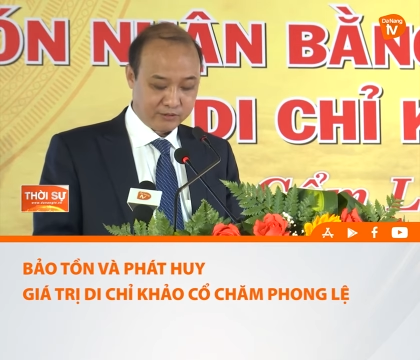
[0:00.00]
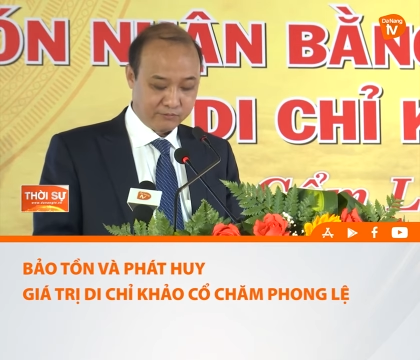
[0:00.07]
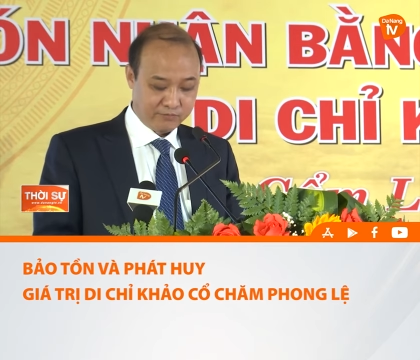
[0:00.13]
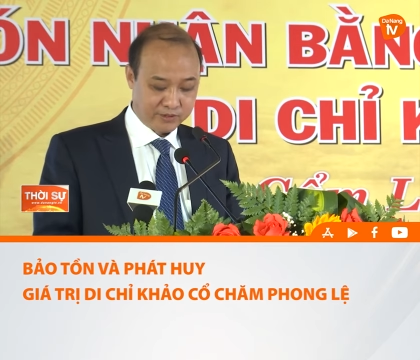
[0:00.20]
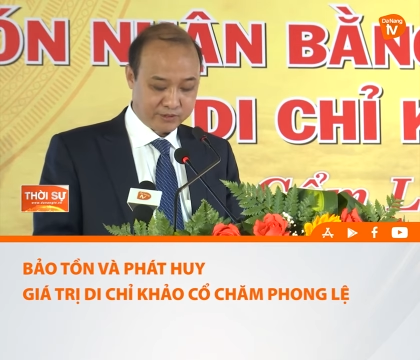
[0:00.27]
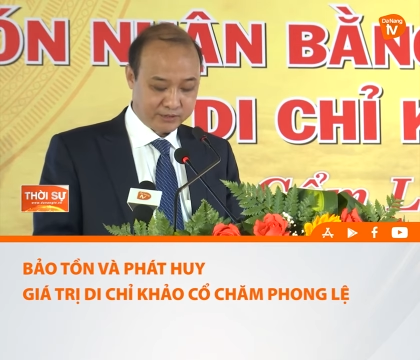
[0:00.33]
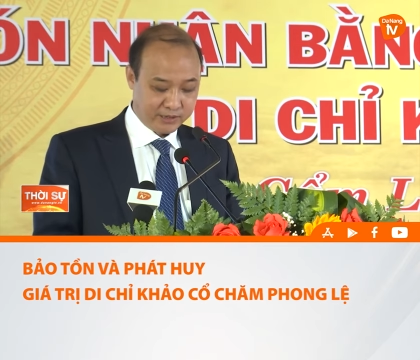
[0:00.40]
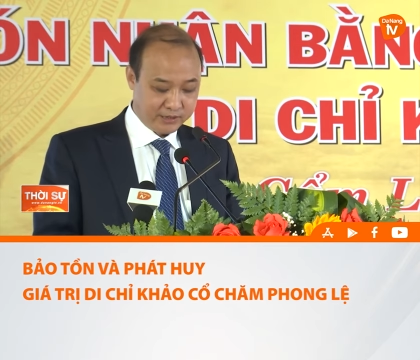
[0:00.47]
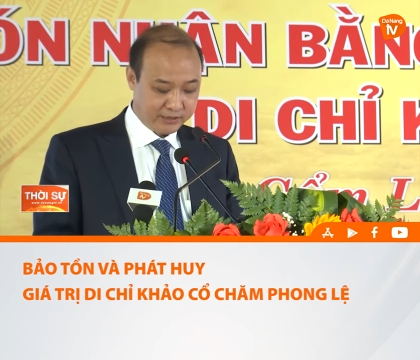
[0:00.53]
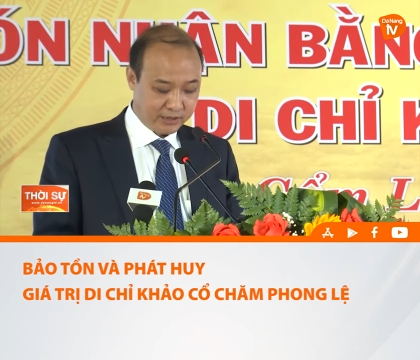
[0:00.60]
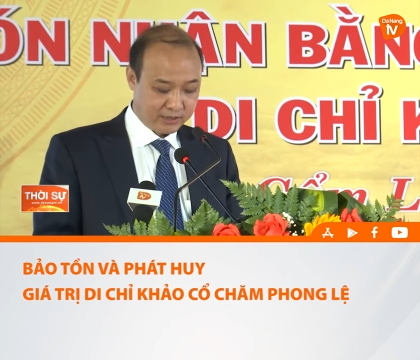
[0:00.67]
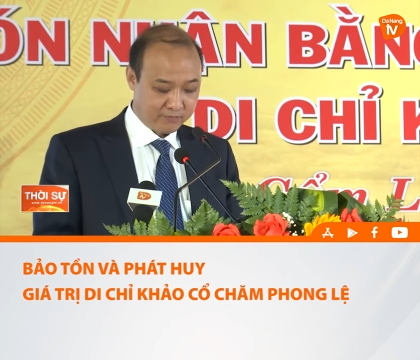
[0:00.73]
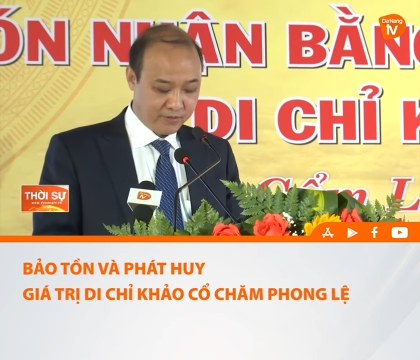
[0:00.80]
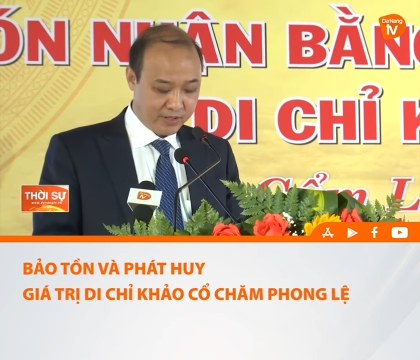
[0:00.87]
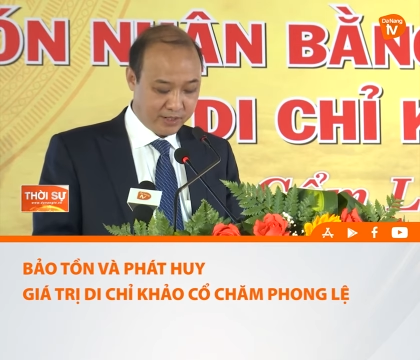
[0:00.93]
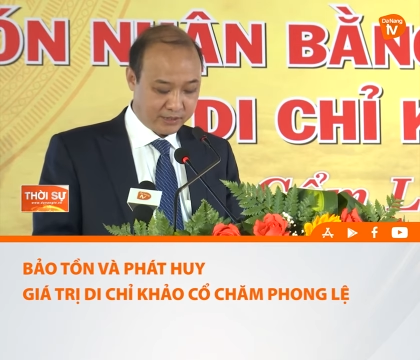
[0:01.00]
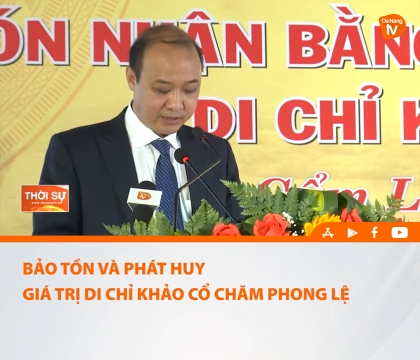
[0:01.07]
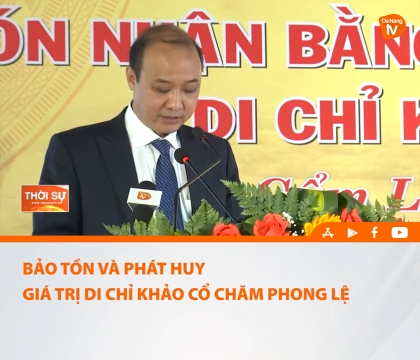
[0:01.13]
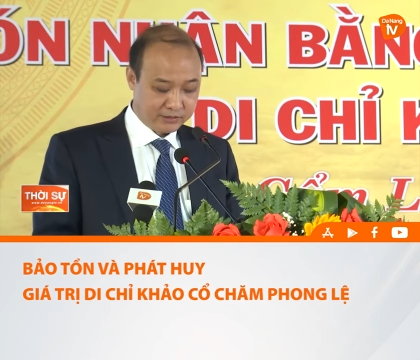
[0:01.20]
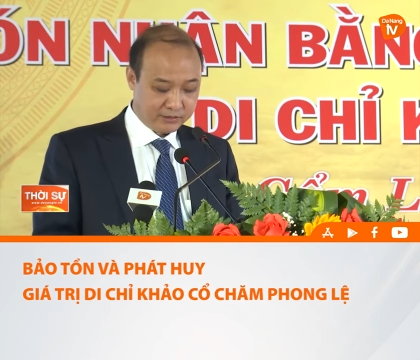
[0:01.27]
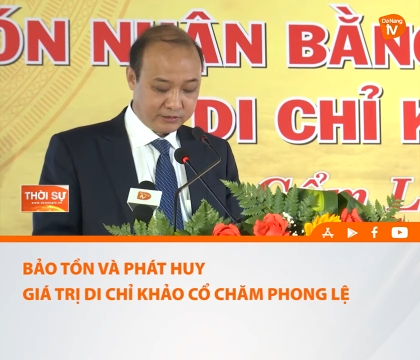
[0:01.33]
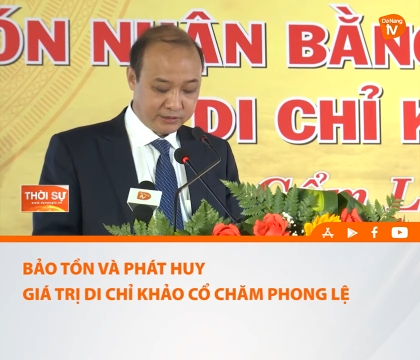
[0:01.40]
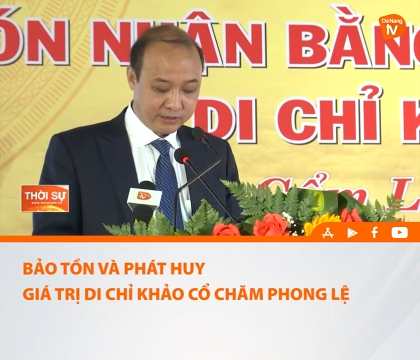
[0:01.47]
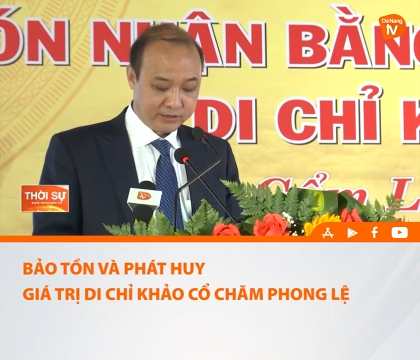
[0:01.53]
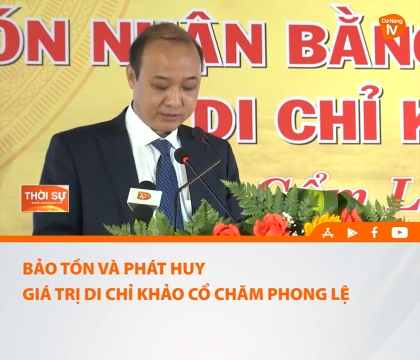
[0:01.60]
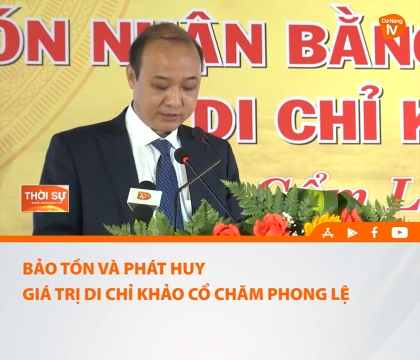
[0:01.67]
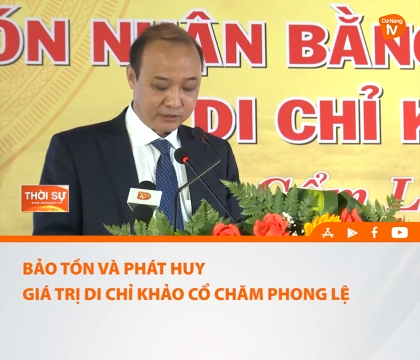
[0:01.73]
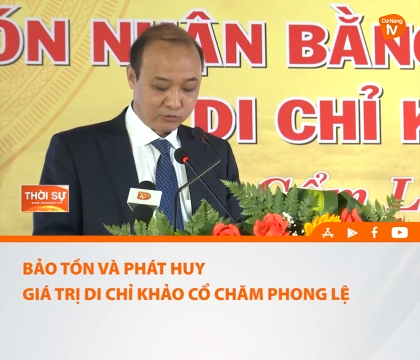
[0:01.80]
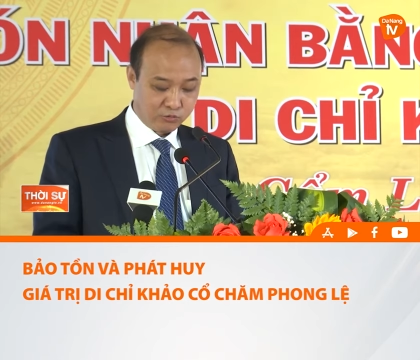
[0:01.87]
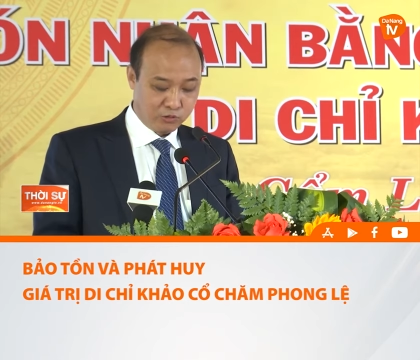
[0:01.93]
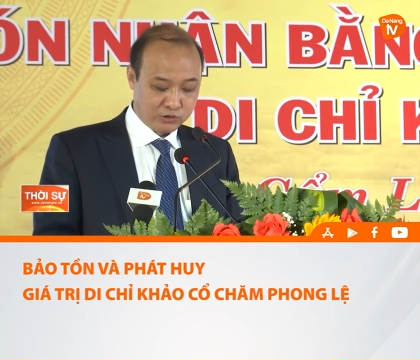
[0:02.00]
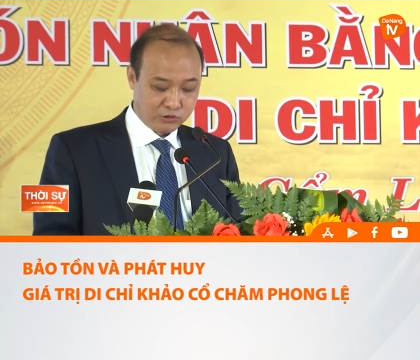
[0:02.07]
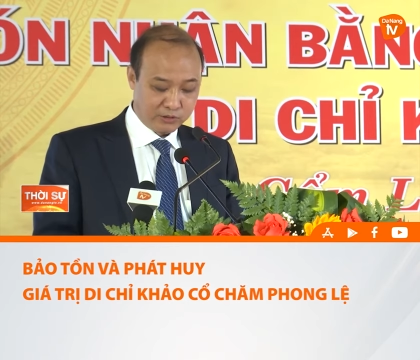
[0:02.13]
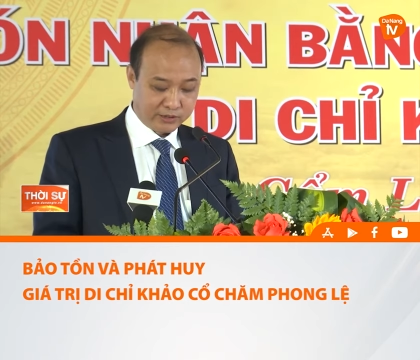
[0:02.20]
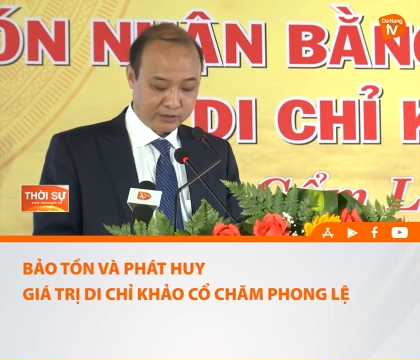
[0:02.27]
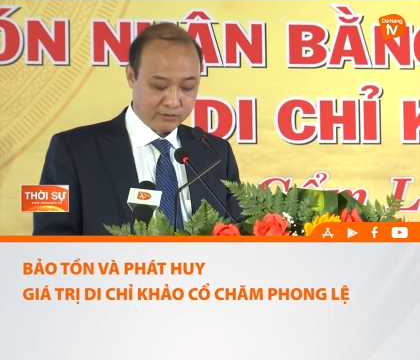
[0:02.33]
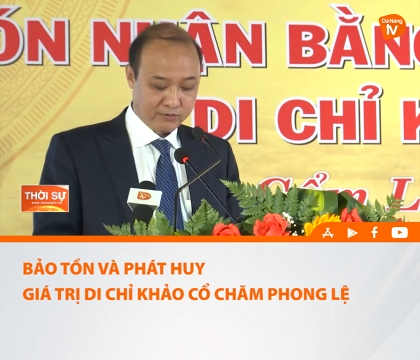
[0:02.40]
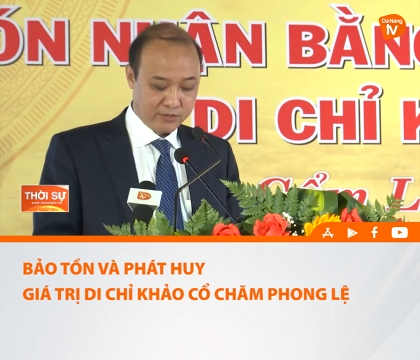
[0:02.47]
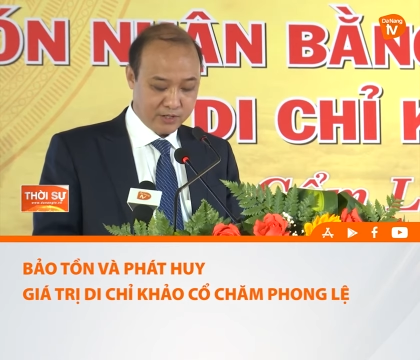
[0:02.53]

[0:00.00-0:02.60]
trong việc xây dựng các chương trình, các tour du lịch